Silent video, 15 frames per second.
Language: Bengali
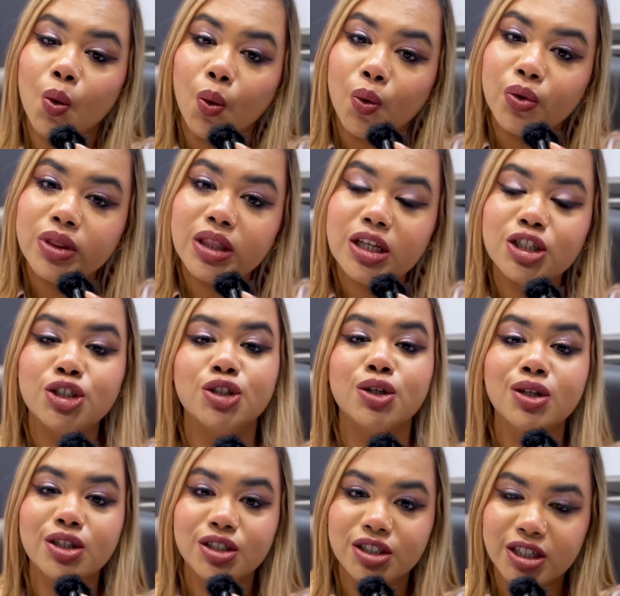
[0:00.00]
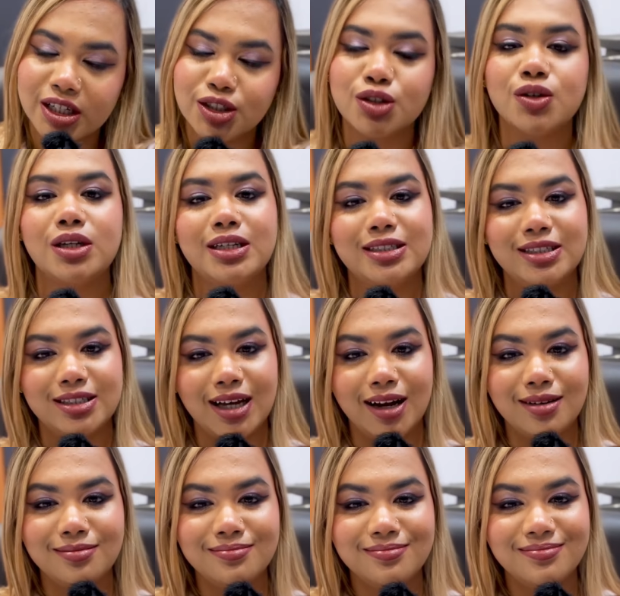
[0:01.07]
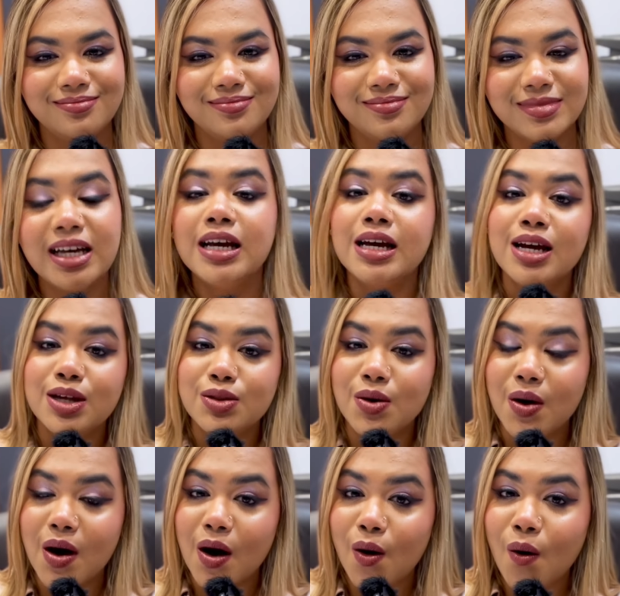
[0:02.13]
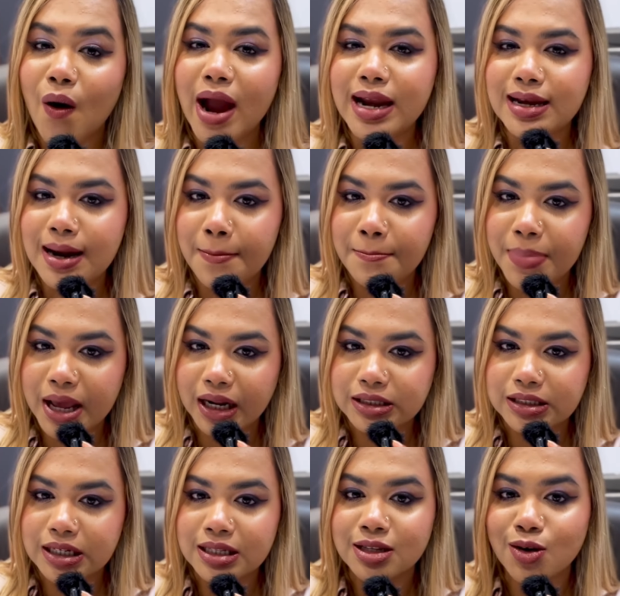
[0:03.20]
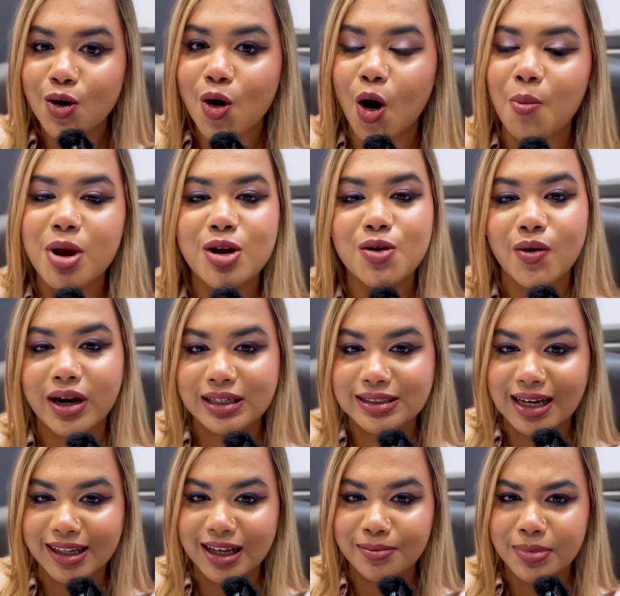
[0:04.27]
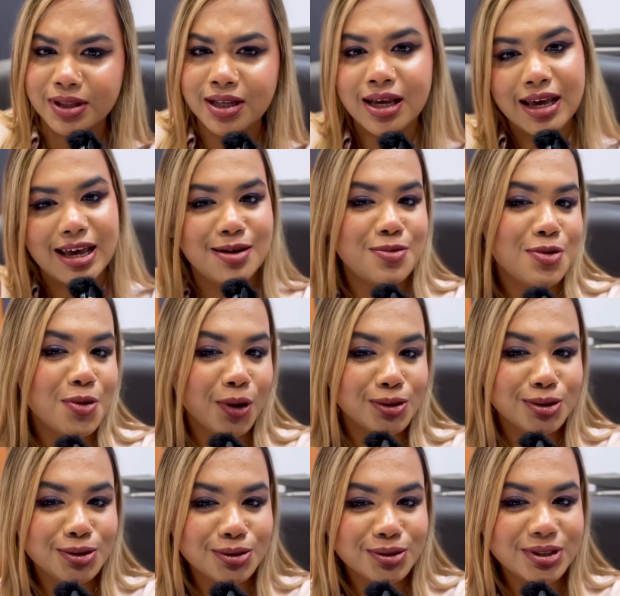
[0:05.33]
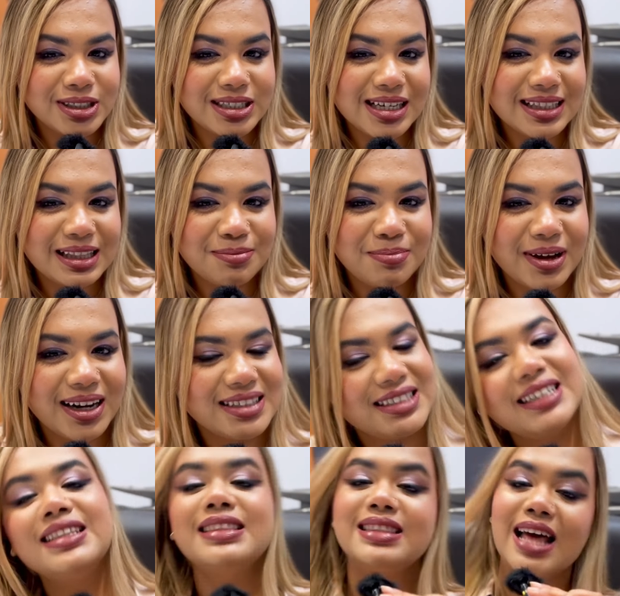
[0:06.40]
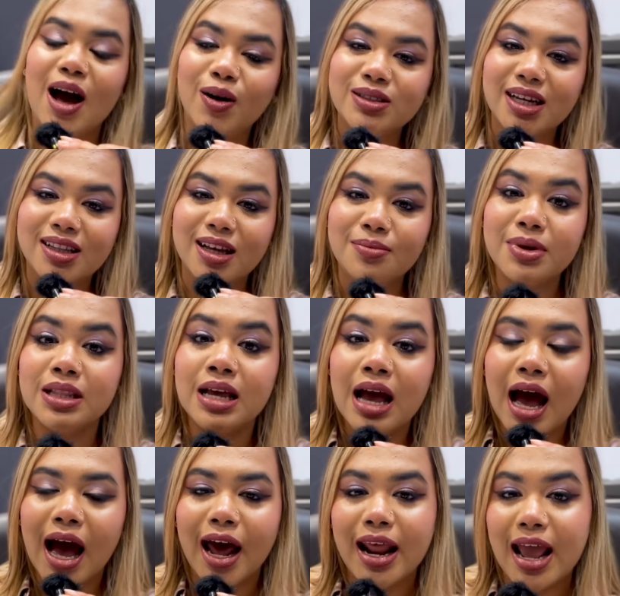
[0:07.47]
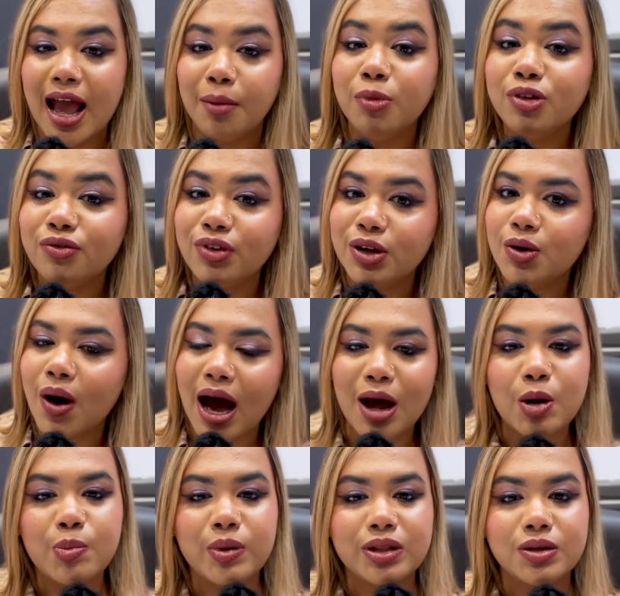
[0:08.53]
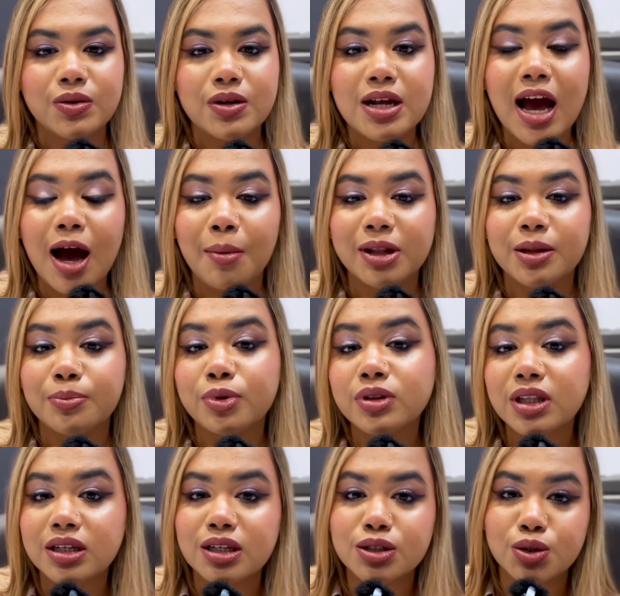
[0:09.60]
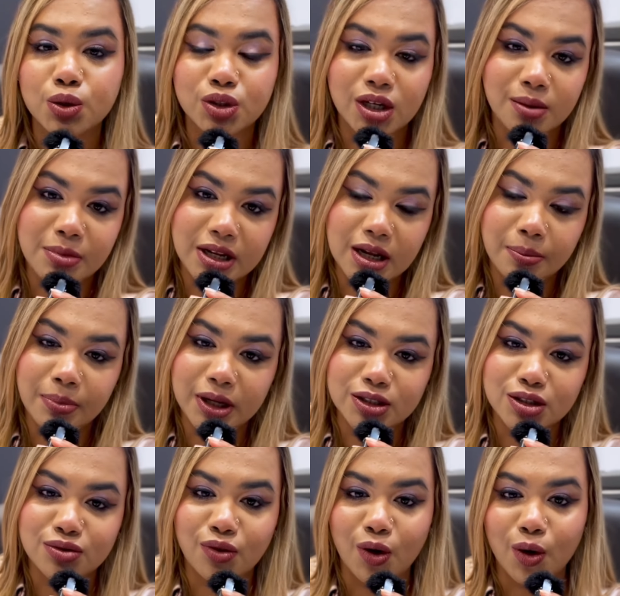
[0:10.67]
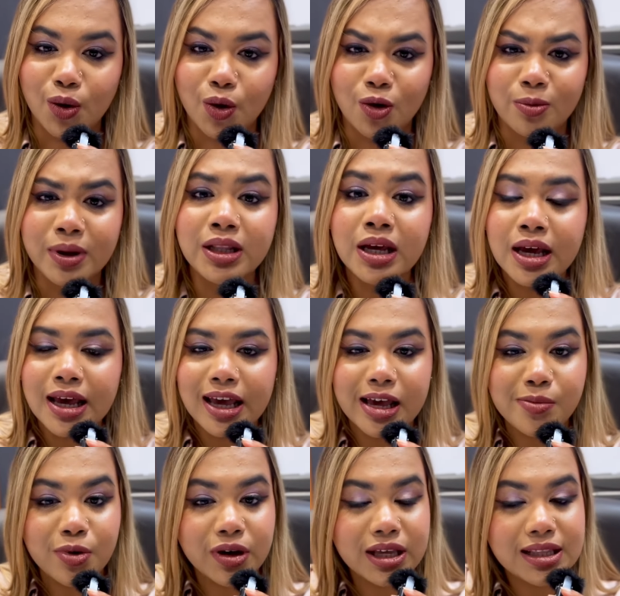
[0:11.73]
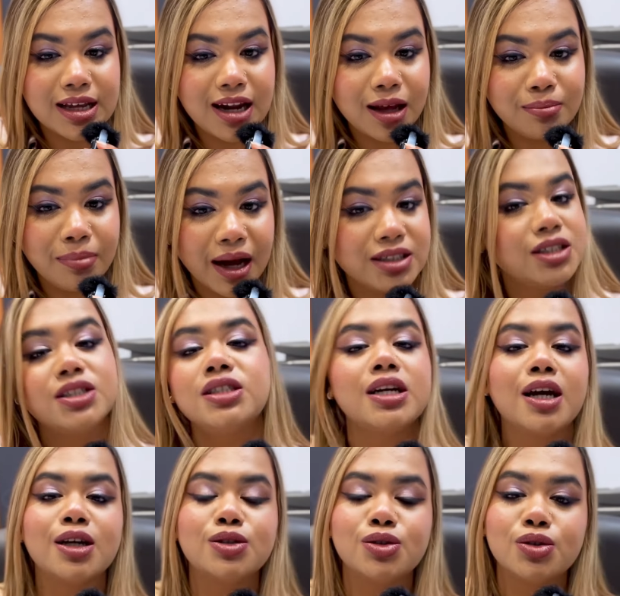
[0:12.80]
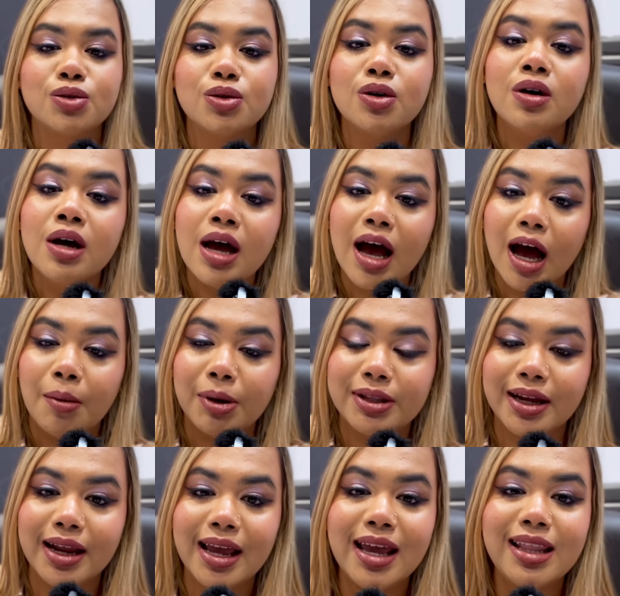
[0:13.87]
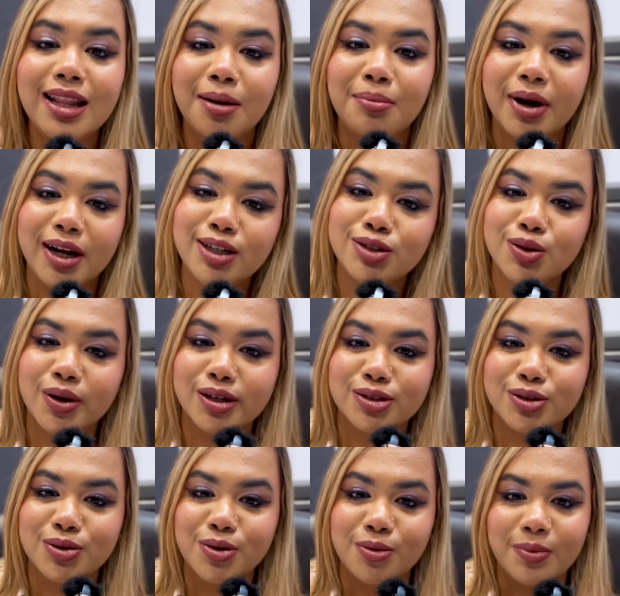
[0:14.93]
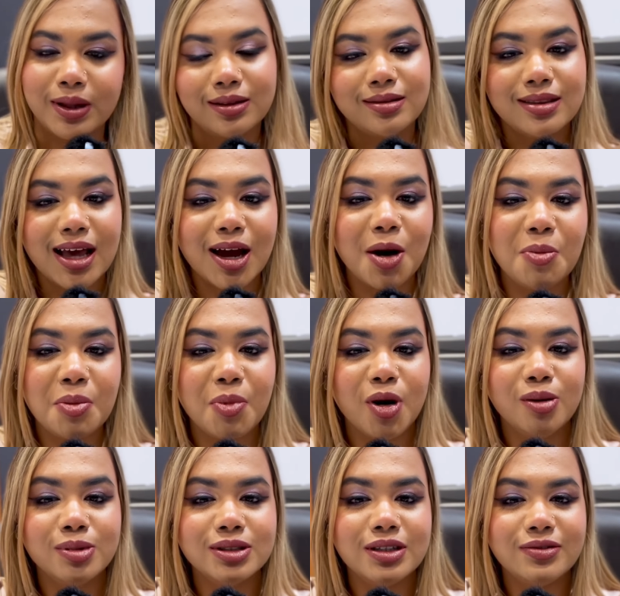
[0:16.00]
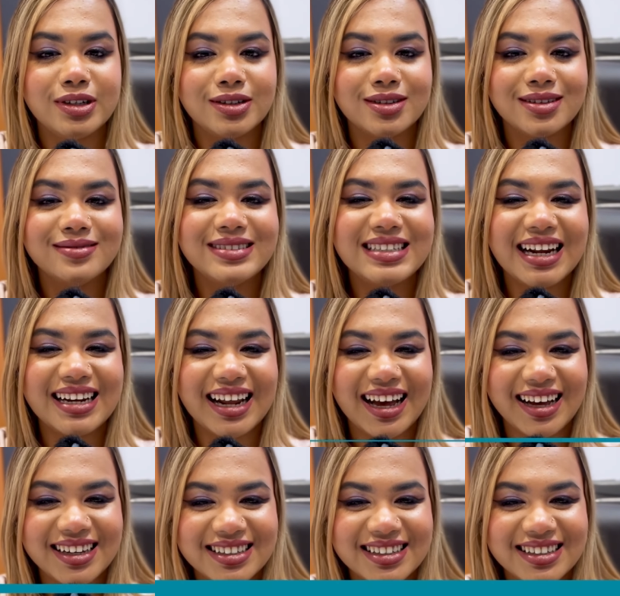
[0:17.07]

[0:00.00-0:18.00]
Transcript: উনিশশো সাল কয়টা পেরেছেন কমেন্ট করে জানাবেন এবং কতটুকু শিখতে পেরেছেন তাও জানাবেন আর এমন ভিডিও আরও পেতে হলে আমাদের প্রত্যেকটি সোশ্যাল মিডিয়া পেজেস ফলো করবেন এবং ইতালিয়ান ভাষা শেখার জন্য আমাদের এই নাম্বারে যোগাযোগ করবেন দেখা হবে পরবর্তী ভিডিওতে টাটা